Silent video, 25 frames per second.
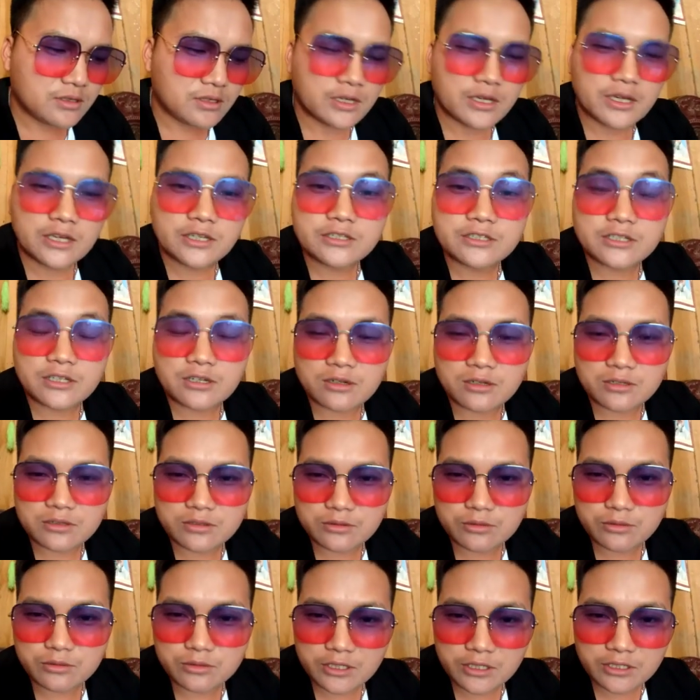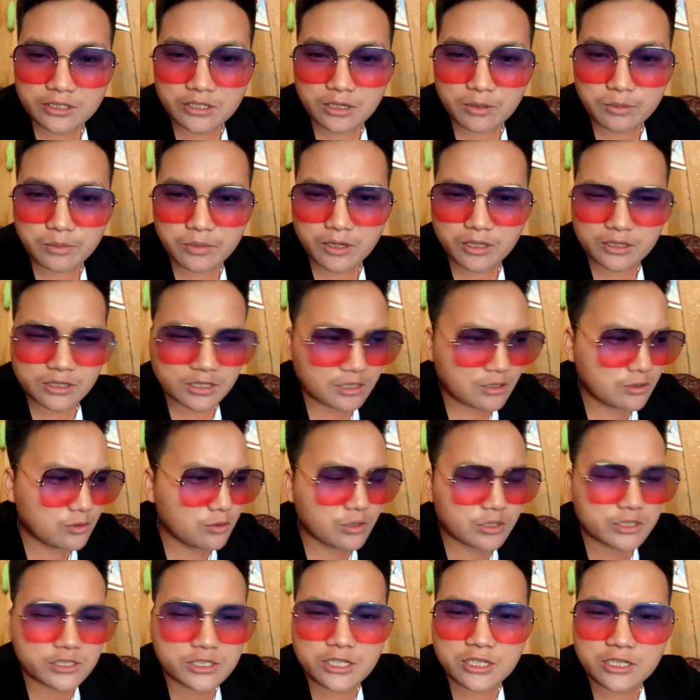ấy giờ nó lú tê chém lon đó lú
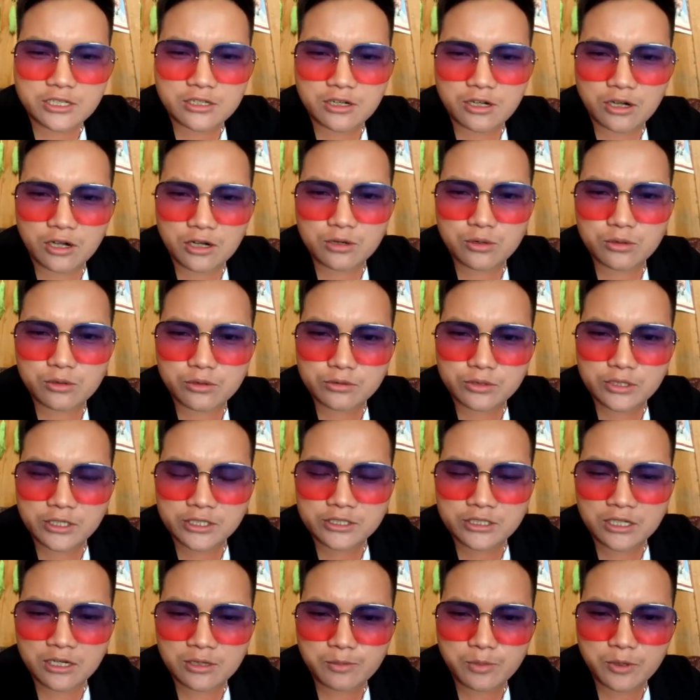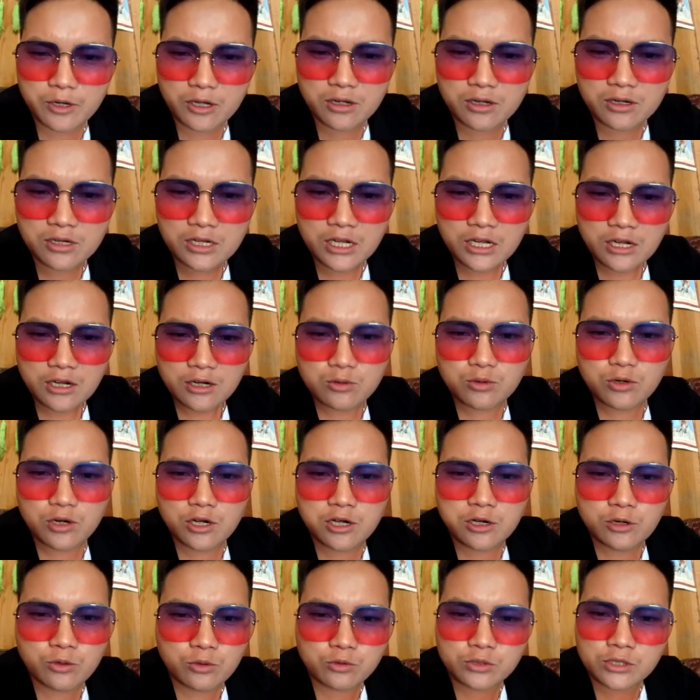chỉ kho lú lú tê chém lon lú
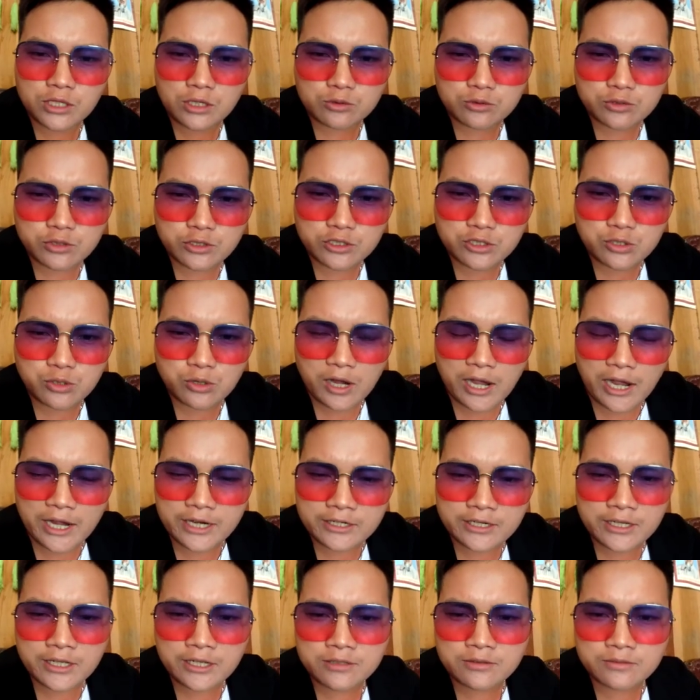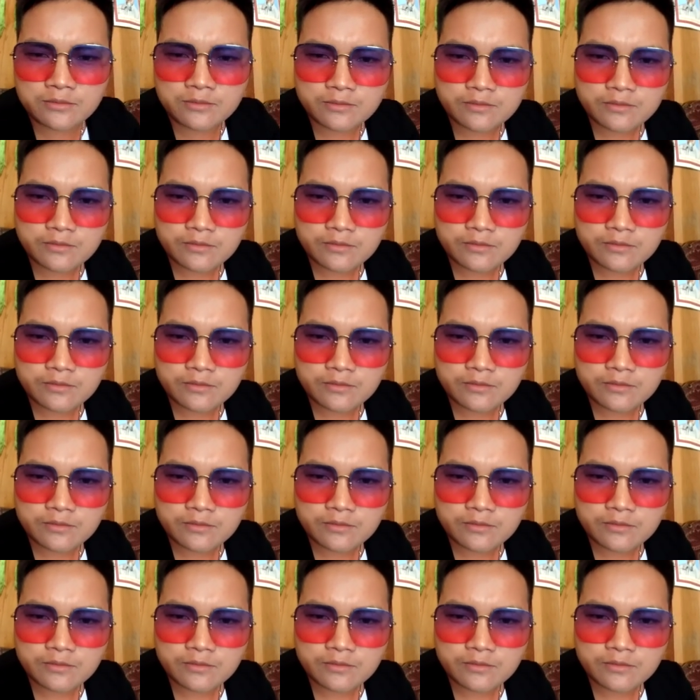lú tàu chuột chuột hai nình